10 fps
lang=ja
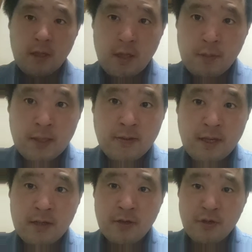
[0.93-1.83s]
えー、皆
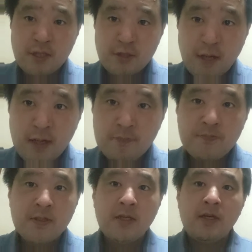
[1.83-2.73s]
さん、こんにちは。
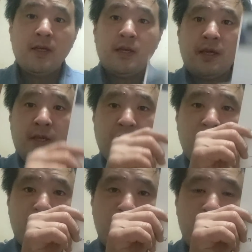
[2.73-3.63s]
えー、今日